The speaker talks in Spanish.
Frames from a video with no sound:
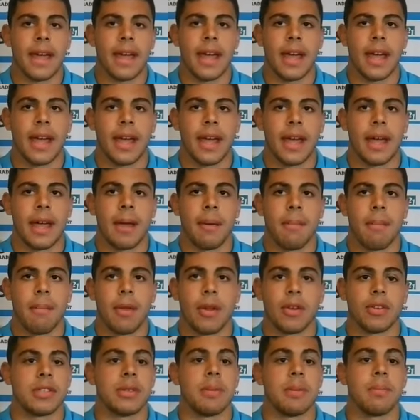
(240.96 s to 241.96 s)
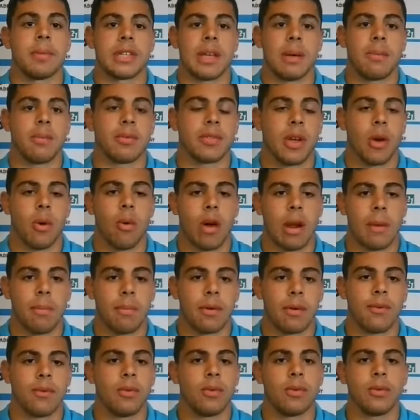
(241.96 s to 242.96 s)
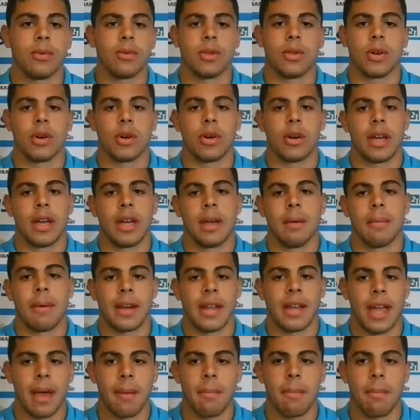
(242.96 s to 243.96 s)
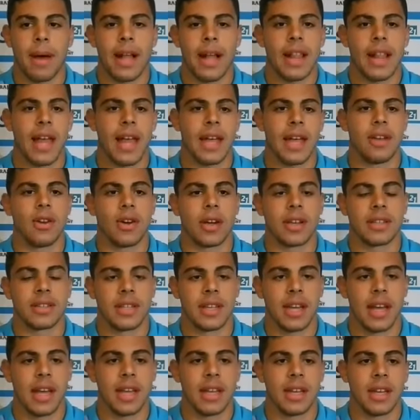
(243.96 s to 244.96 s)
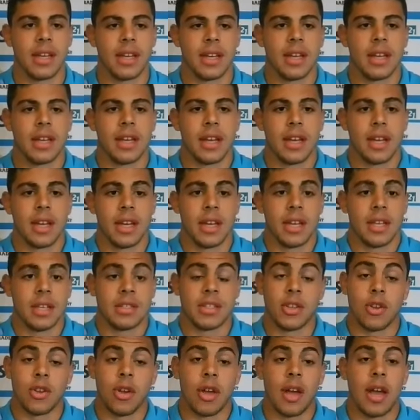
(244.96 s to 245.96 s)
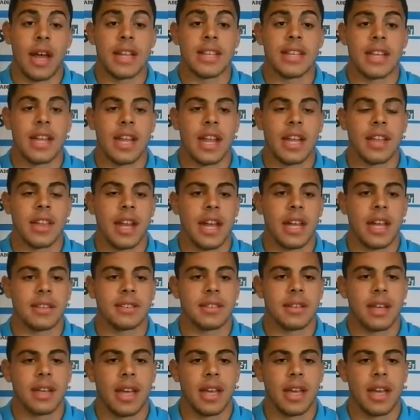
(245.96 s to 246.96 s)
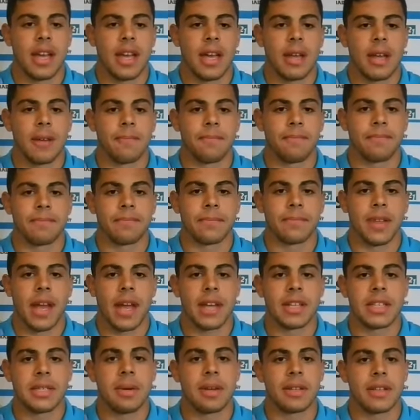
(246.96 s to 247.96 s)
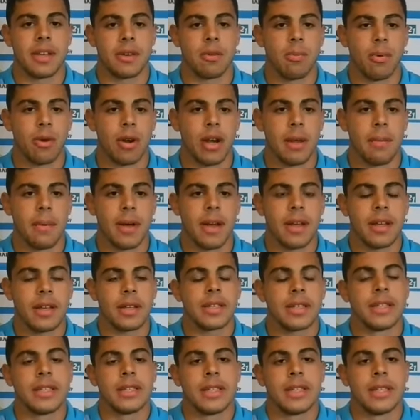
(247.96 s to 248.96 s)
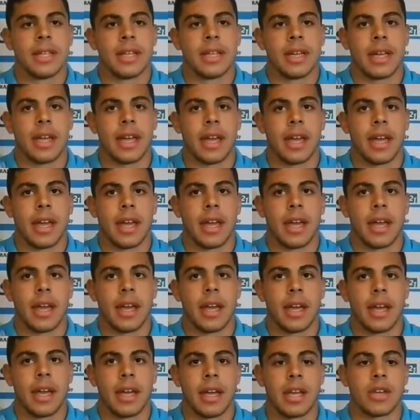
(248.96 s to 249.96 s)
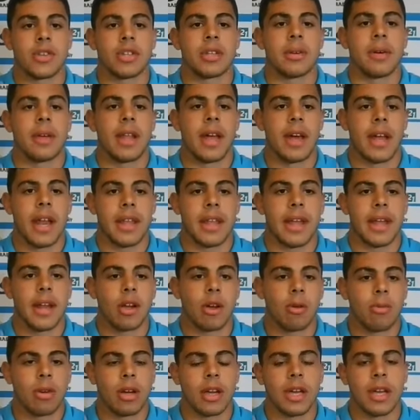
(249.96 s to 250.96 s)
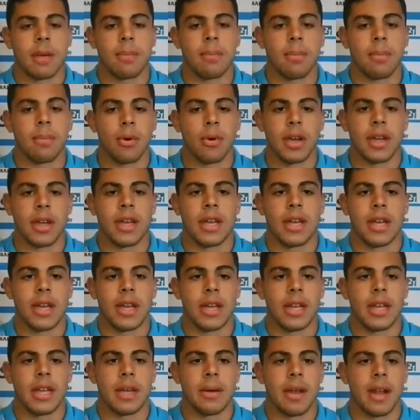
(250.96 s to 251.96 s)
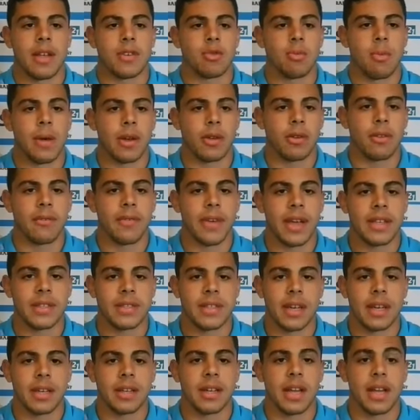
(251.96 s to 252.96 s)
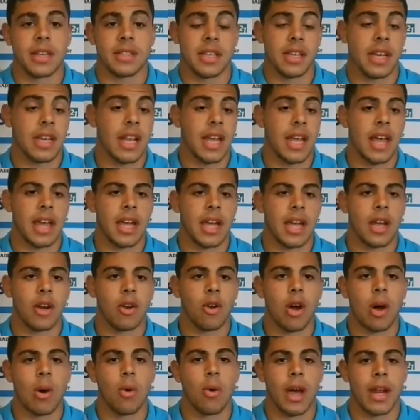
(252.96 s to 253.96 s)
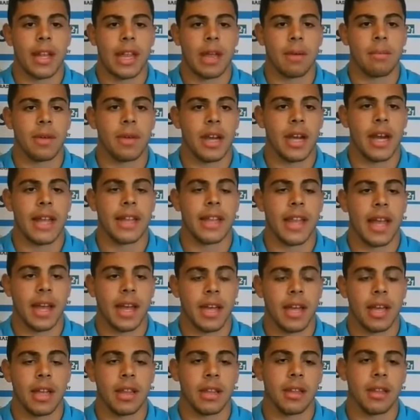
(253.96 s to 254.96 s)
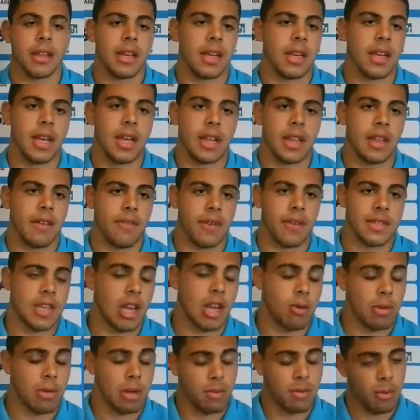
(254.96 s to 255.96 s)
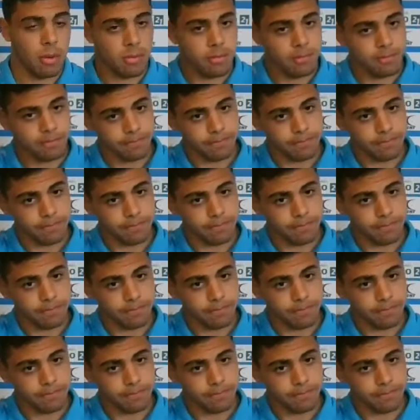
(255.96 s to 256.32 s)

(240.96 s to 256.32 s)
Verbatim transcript: Eh, pero si empezamos a jugar profundo, eh, varias espaldas y lo que sea, si nos enganchan atrás, ahí sí va a ser un problema. y ellos se van a agrandar como equipo y, van a sumar confianza. Así que nada, irlo a buscar también en ataque y en defensa lo mismo.